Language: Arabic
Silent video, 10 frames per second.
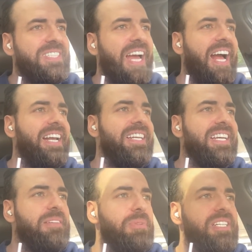يعني
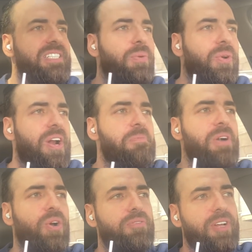كنت بدي صور وانا عم
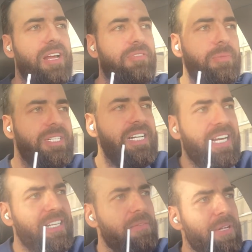باكل فلافل بس
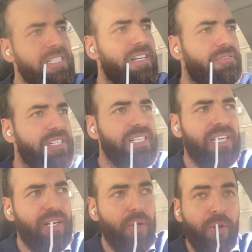لقيت المنظر
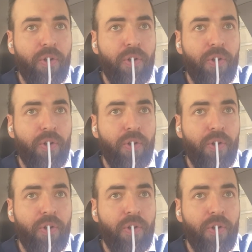فظيع